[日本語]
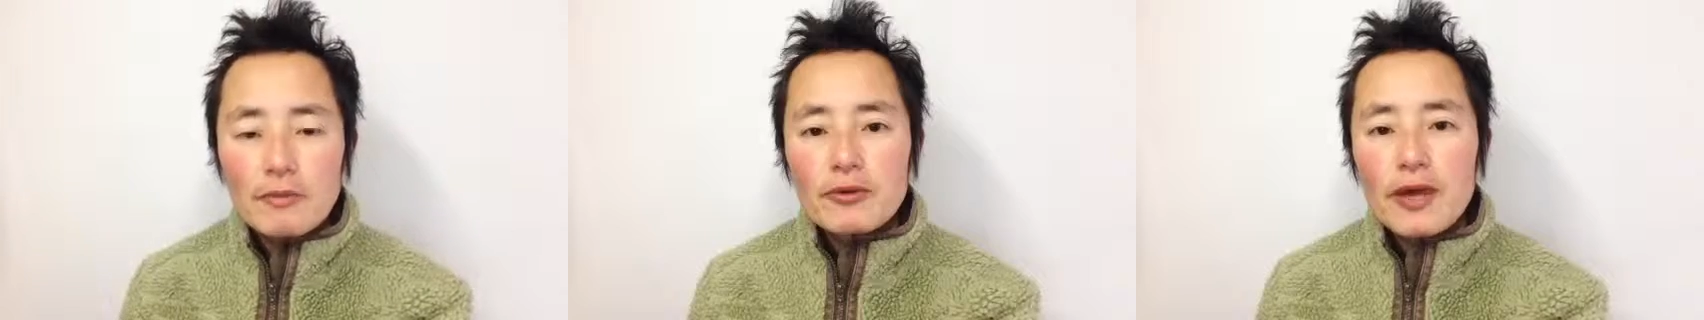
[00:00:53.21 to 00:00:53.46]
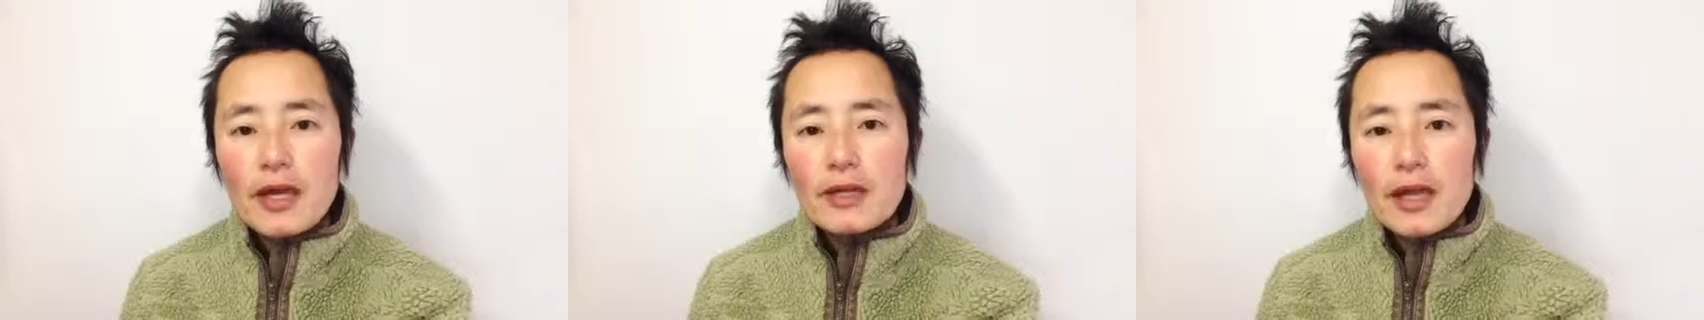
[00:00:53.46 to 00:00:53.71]

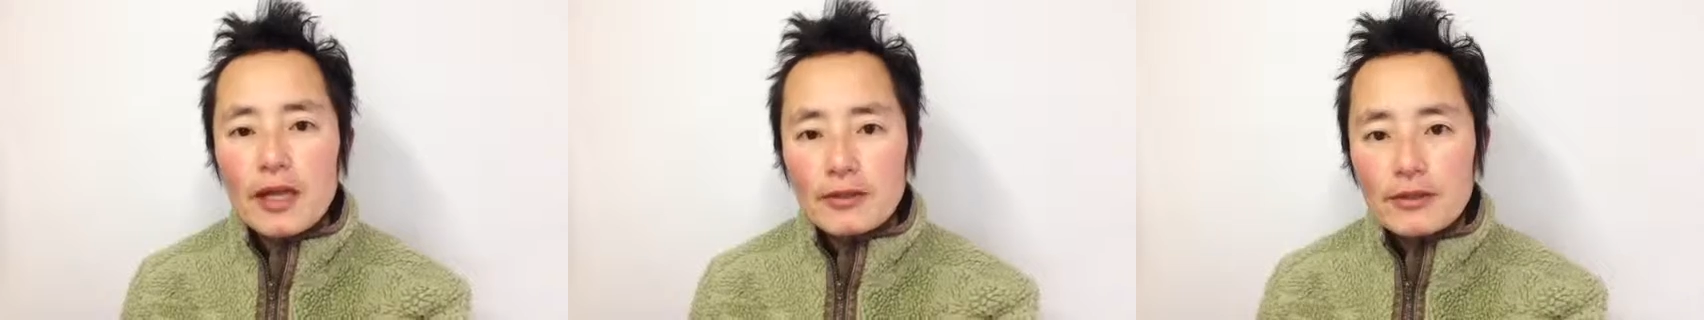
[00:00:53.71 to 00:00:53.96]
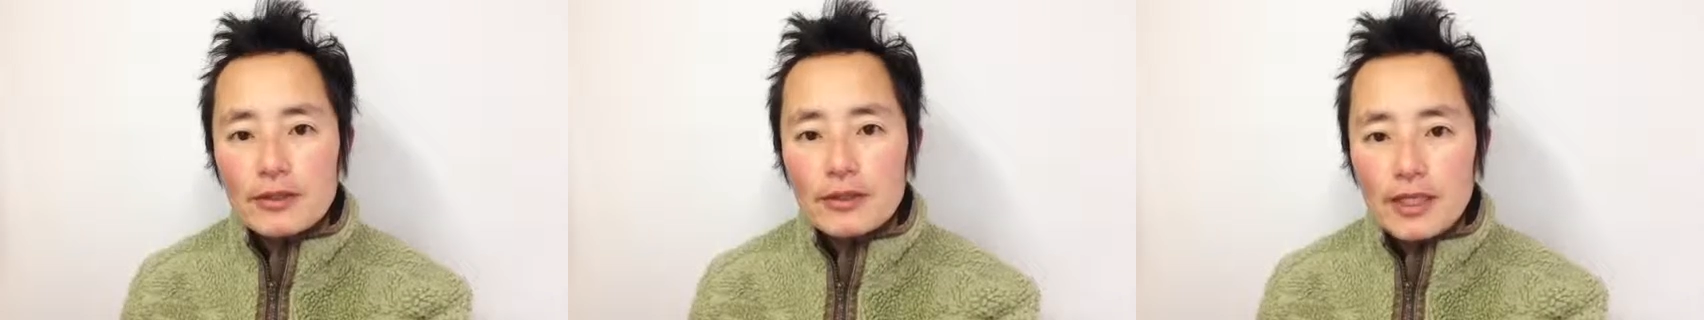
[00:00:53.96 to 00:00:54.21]

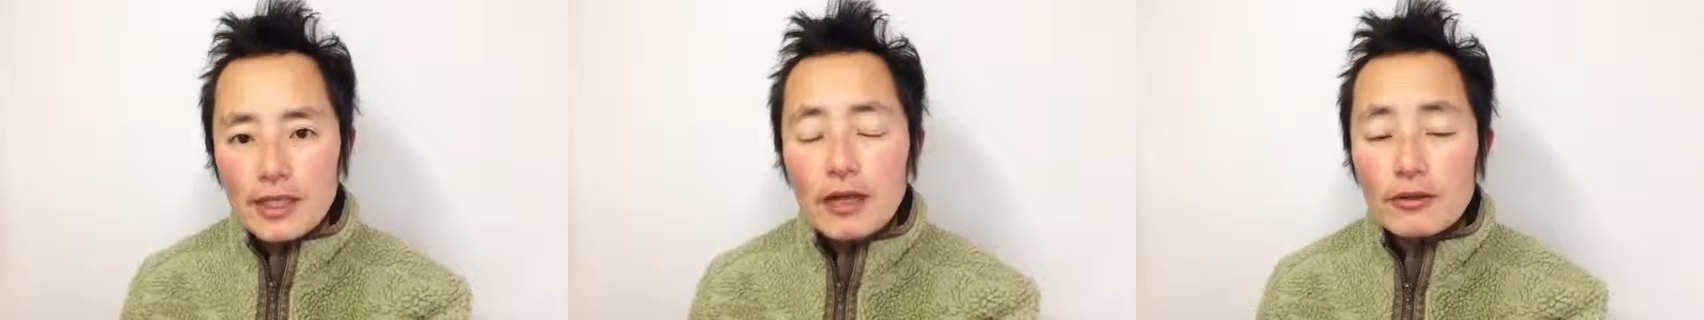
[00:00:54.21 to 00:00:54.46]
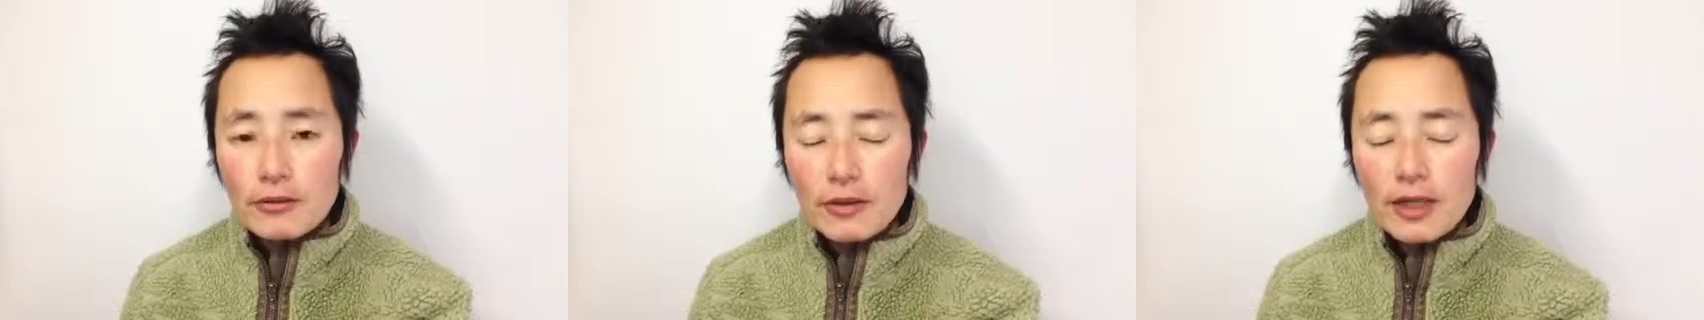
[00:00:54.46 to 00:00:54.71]

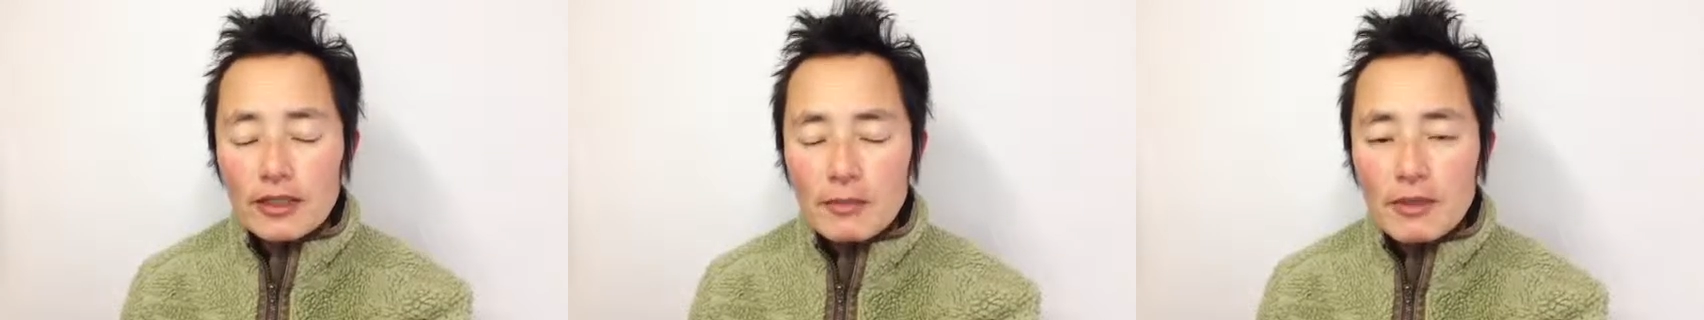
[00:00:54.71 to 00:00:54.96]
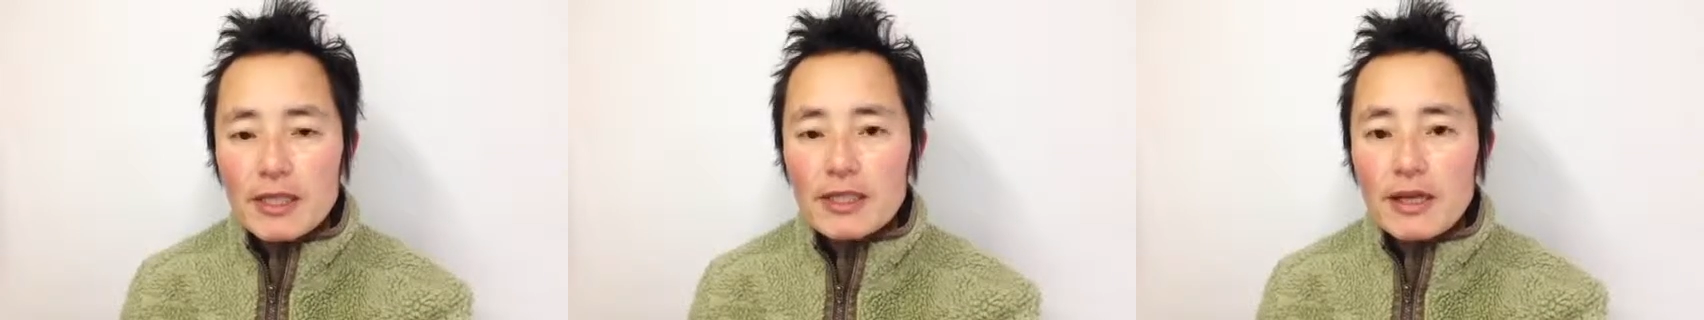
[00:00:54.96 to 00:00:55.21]
エムアイエックスイーアール と書い
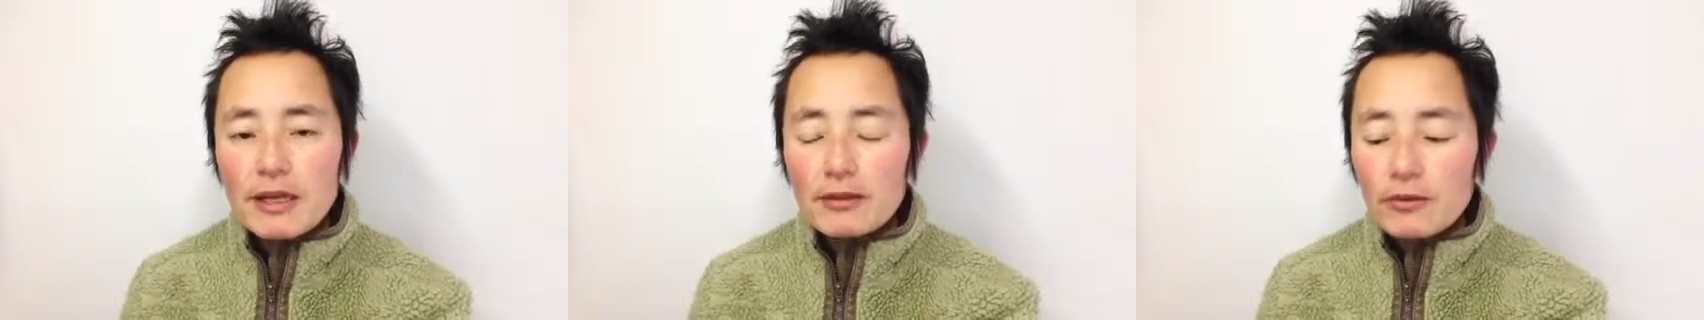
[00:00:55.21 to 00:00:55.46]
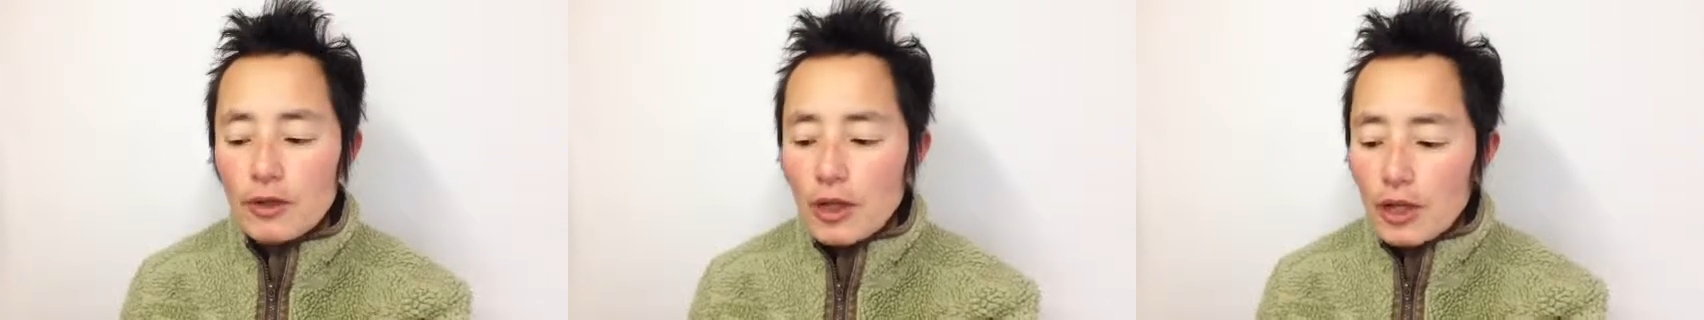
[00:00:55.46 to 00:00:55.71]
てミキサー
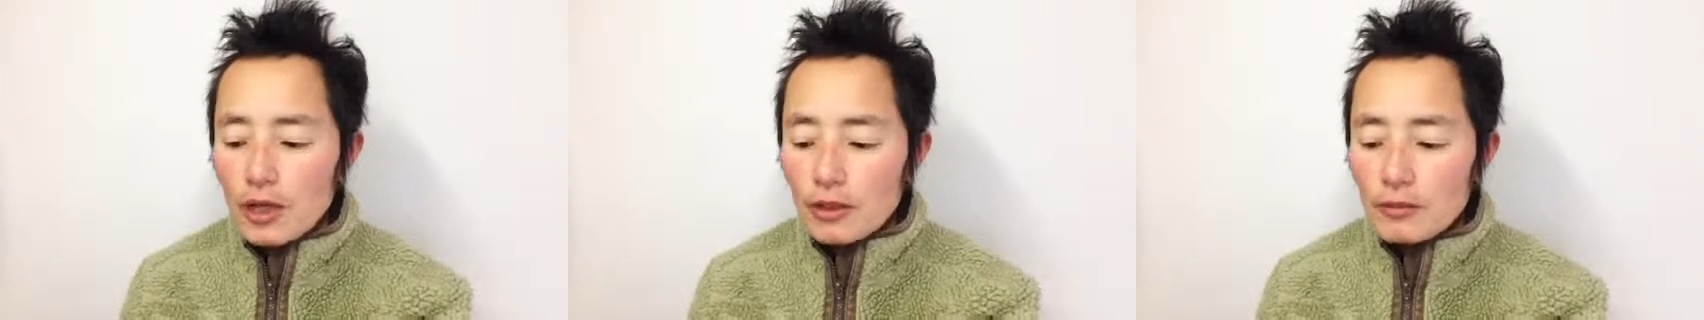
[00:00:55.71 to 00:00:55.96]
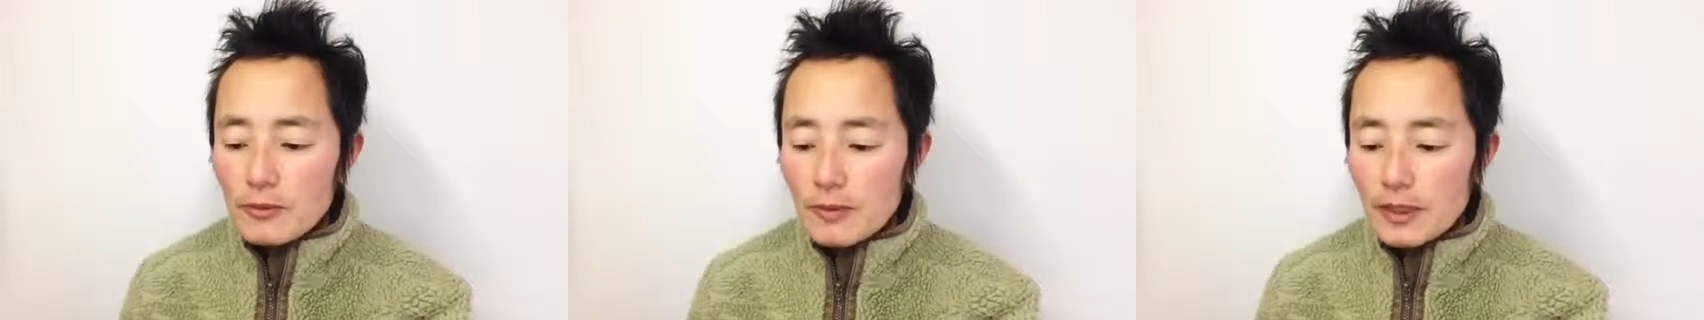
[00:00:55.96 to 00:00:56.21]
と
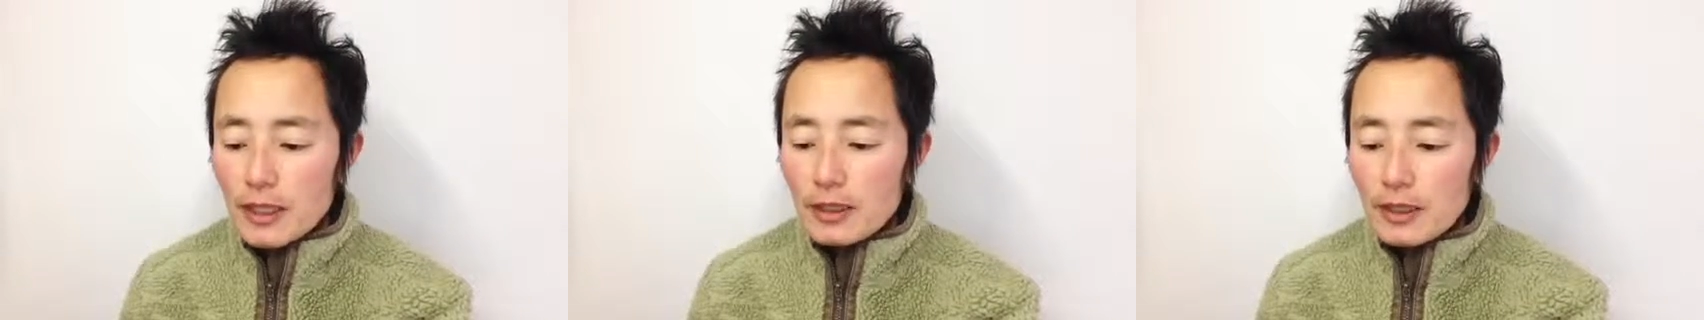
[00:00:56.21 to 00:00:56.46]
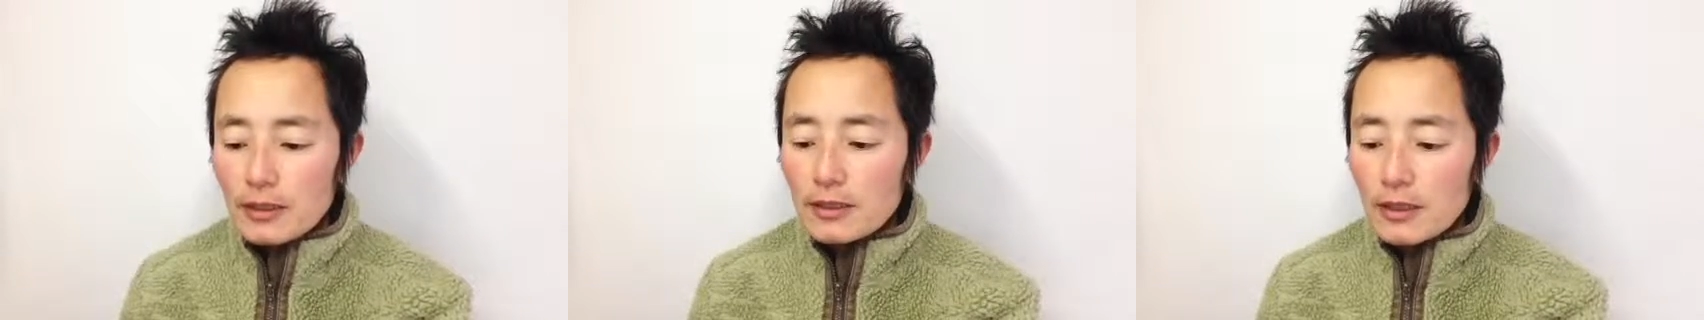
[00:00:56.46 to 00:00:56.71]
読むみた
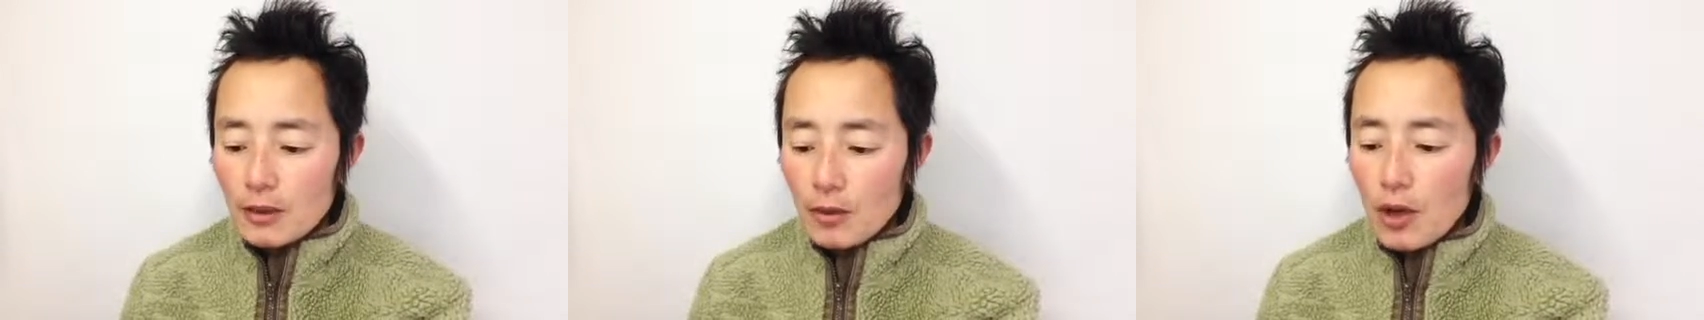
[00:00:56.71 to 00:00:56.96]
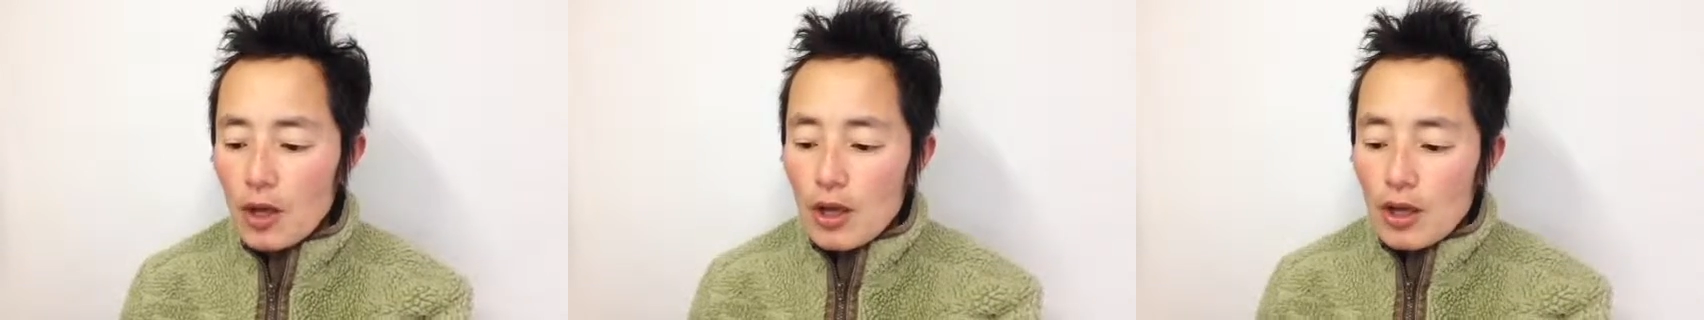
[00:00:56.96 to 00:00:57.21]
いなんですけど、